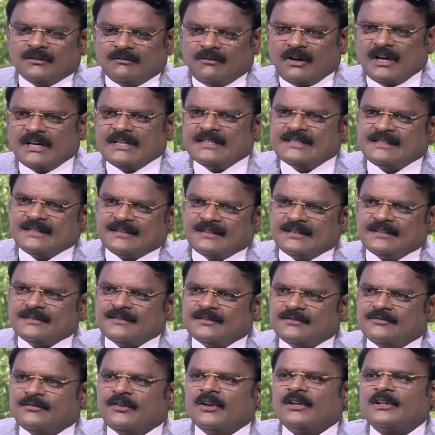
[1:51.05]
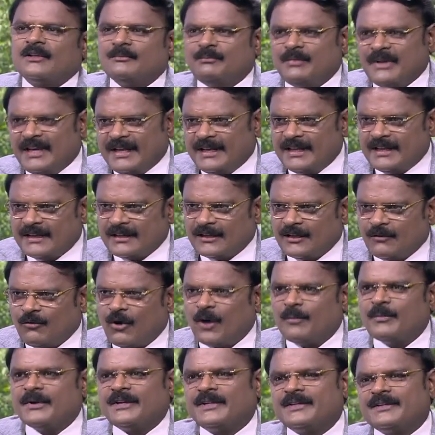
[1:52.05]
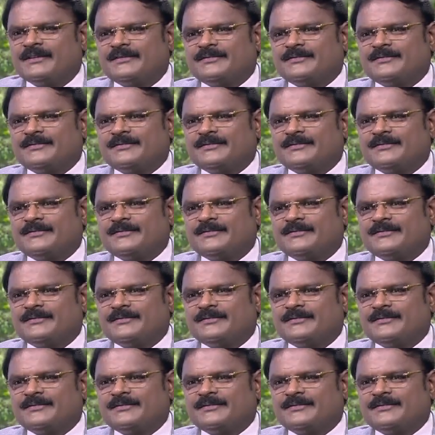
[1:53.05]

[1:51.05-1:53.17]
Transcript: வாட் இஸ் த ரீசன் ஃபார் த ப்ளீடிங் இன் த வாமிட்டிங்